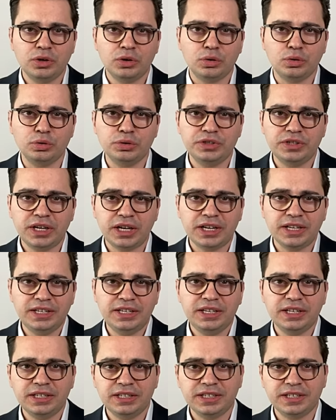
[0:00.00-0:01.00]
Und ja,
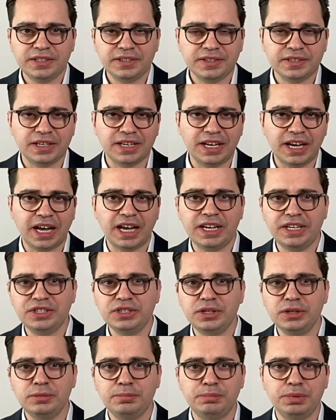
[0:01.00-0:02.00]
hier das
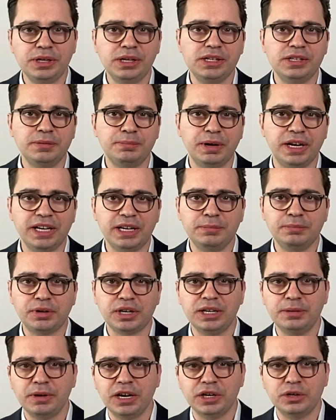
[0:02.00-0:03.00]
gleiche Bild bei dem Prima